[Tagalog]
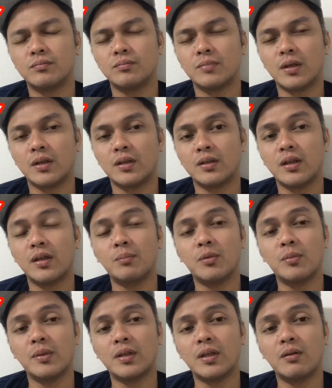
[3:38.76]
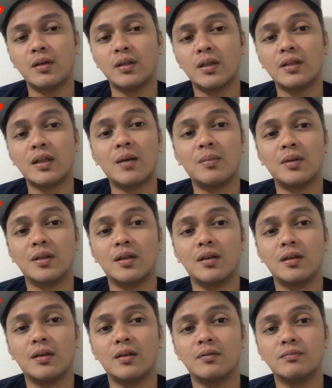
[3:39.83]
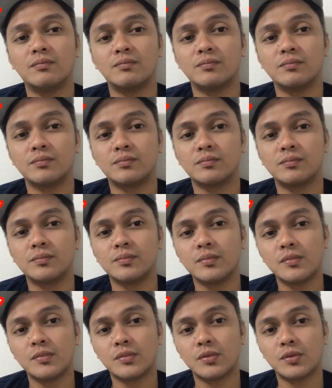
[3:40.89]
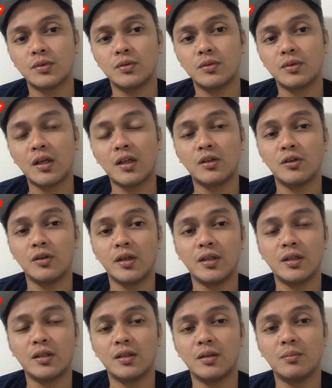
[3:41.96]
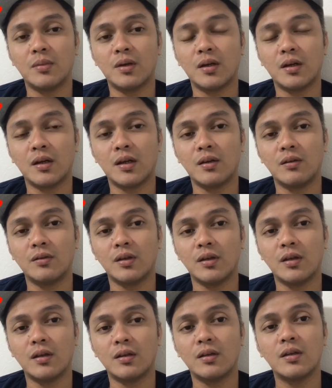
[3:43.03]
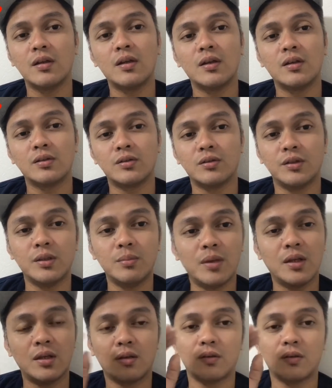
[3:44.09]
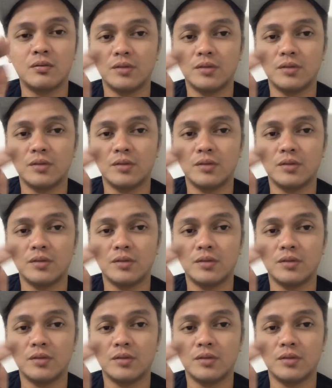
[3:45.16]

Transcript: pag yan bumitaw, ay eh, tatama talaga. So, calculated ang mga galaw nila. So, even ako,